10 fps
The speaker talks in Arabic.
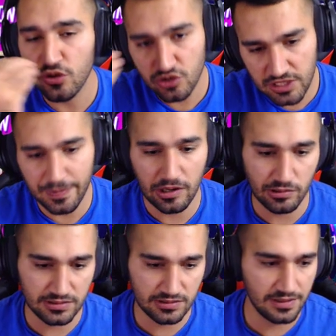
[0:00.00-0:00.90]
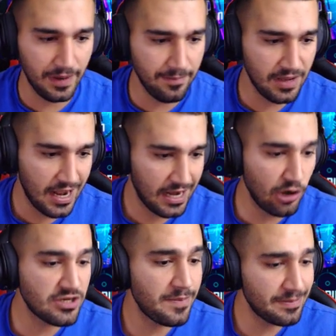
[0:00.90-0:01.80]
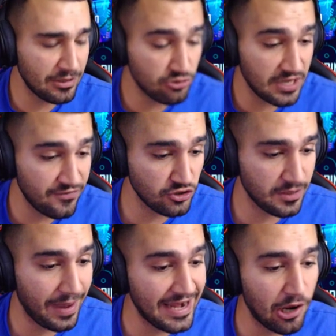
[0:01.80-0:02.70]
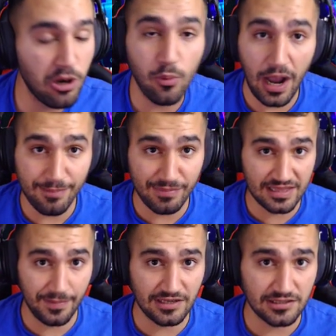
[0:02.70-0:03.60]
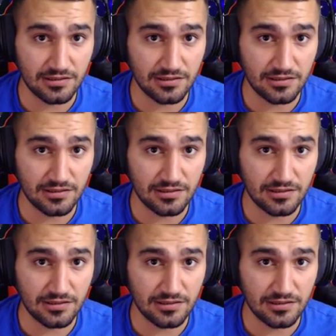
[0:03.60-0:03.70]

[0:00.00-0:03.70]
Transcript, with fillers: شيء باللوز تمام لانه شباب مثل ما انتم شايفين شباب عندنا هون واحد بالدمج